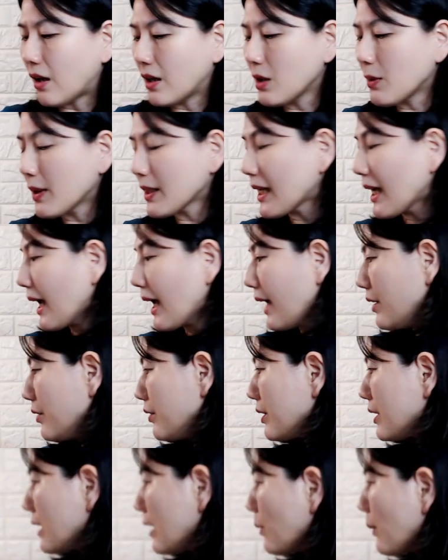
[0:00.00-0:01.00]
另外它还有
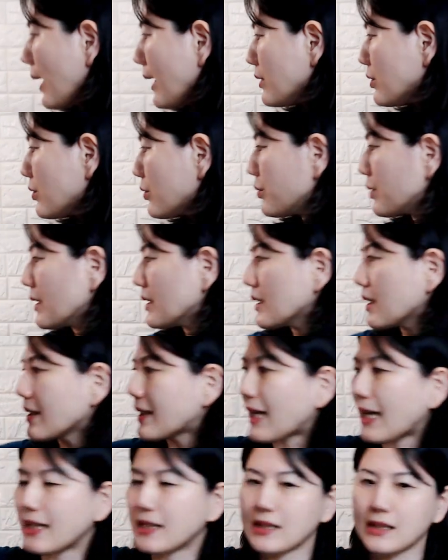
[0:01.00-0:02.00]
一个外出的这个
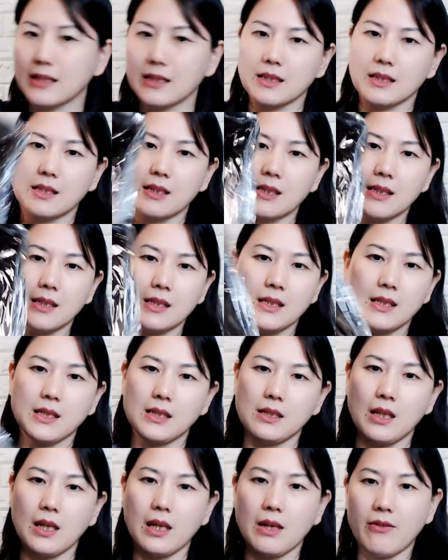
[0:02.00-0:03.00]
袋子，
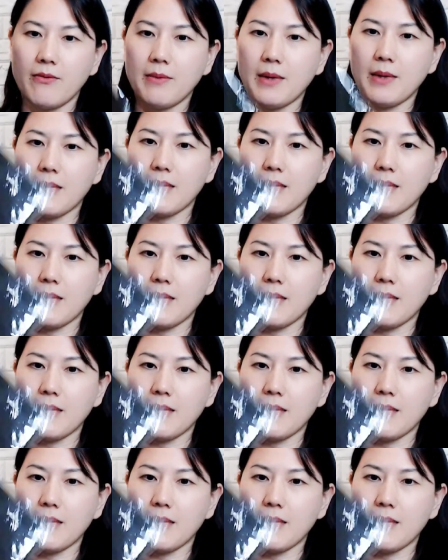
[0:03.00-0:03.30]
对，很